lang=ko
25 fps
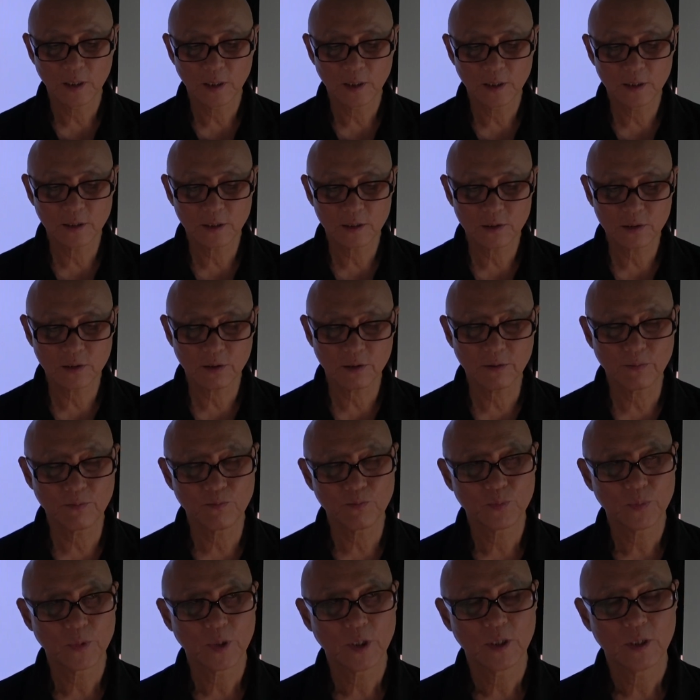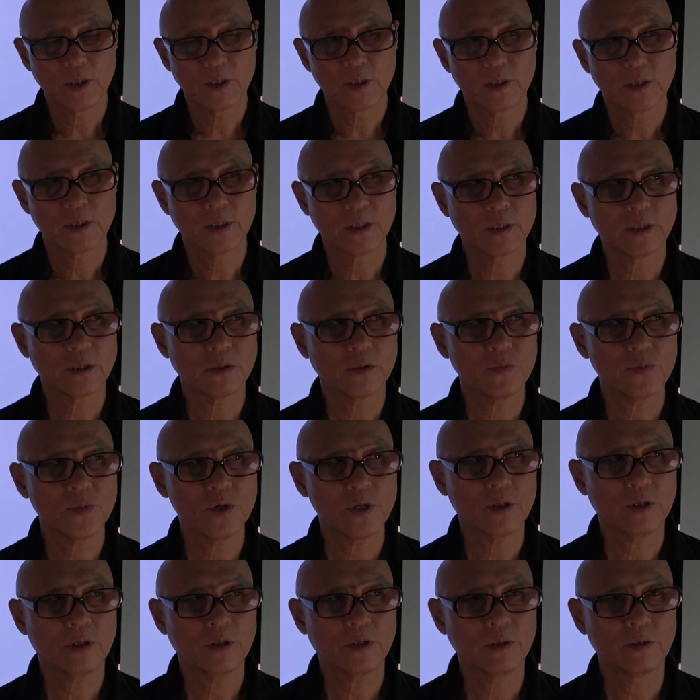그래서
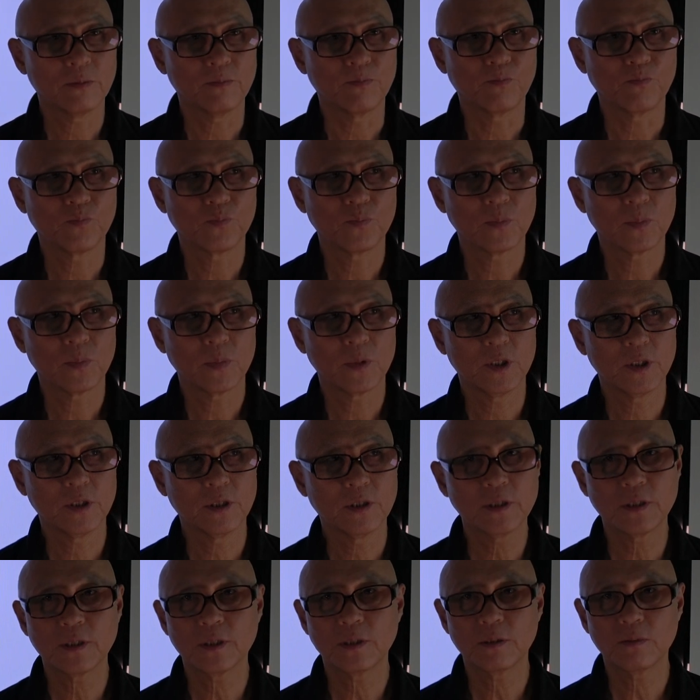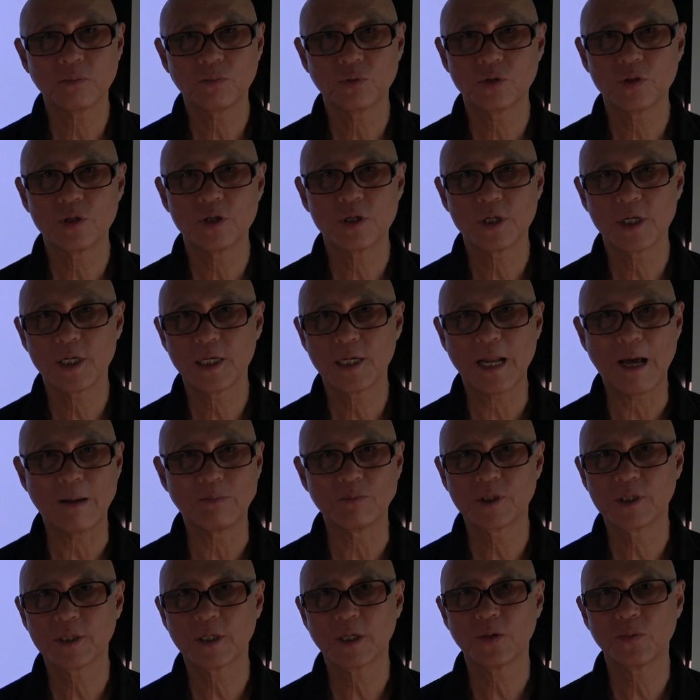어쩌면 여성분들이
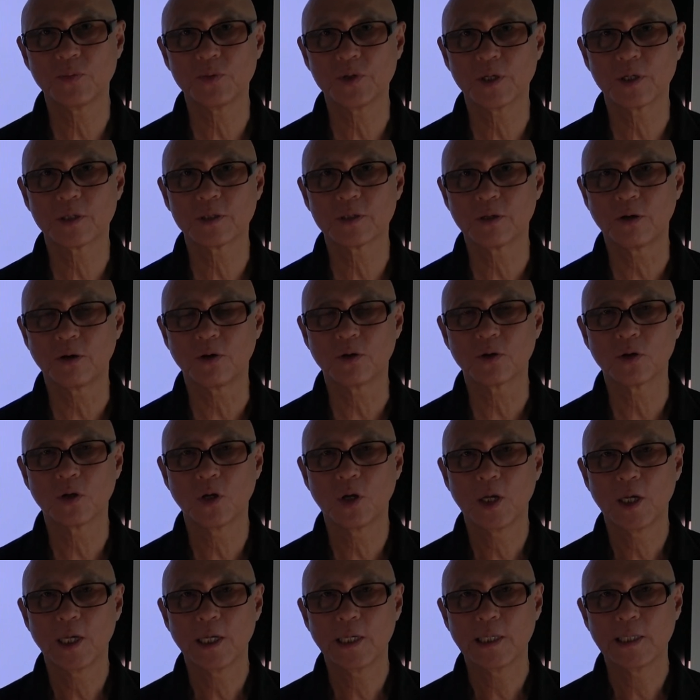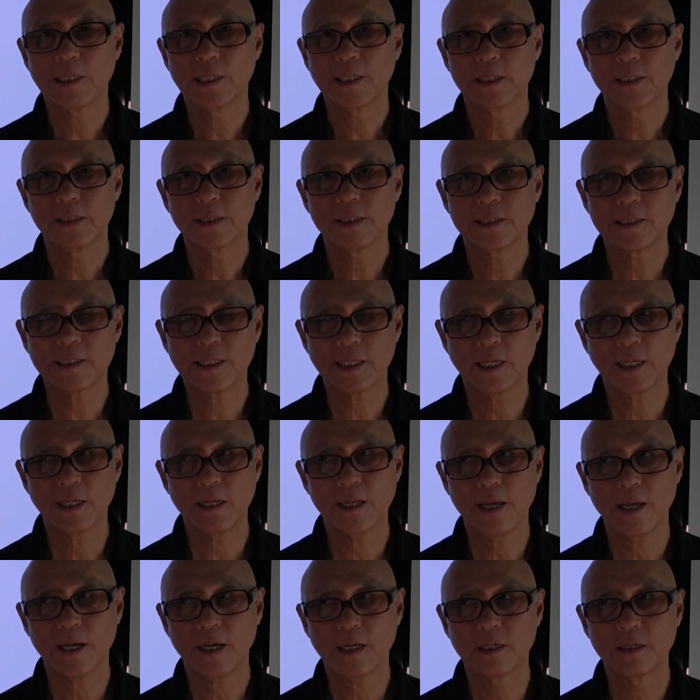남성에 비해서
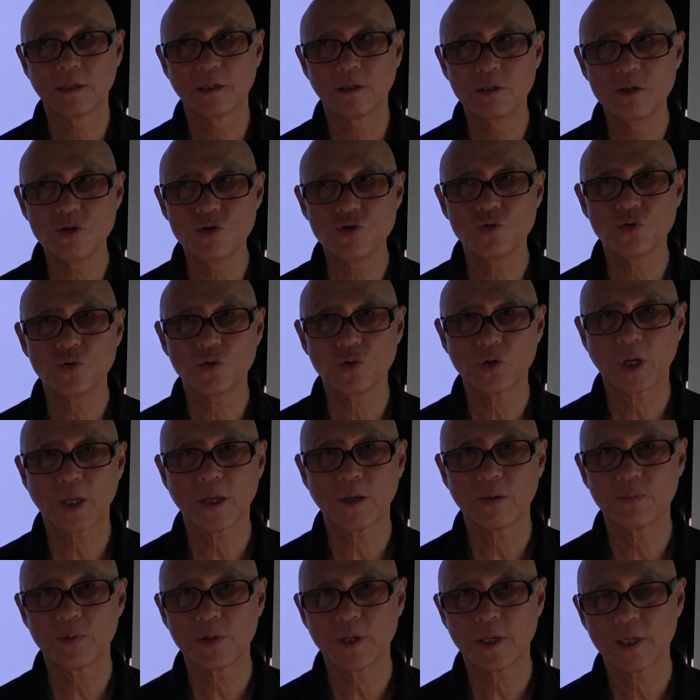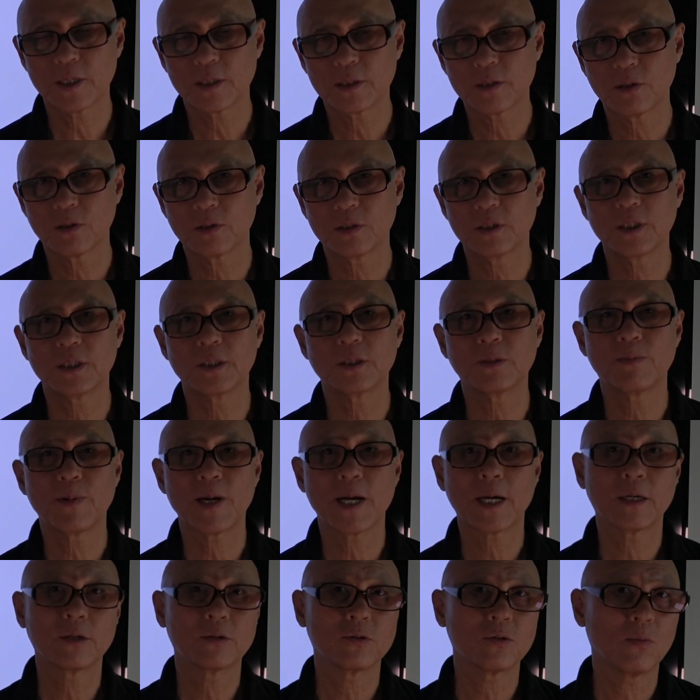체내 근육에 비해서
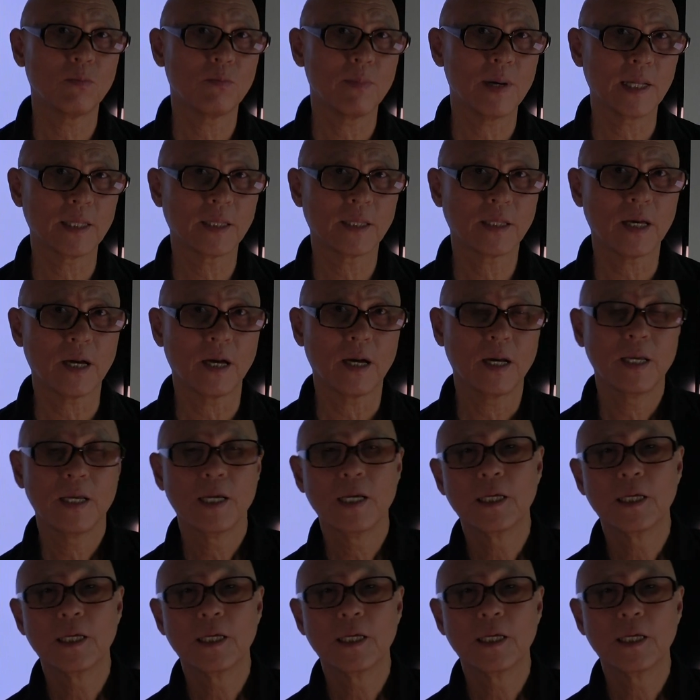지방이 좀 많다.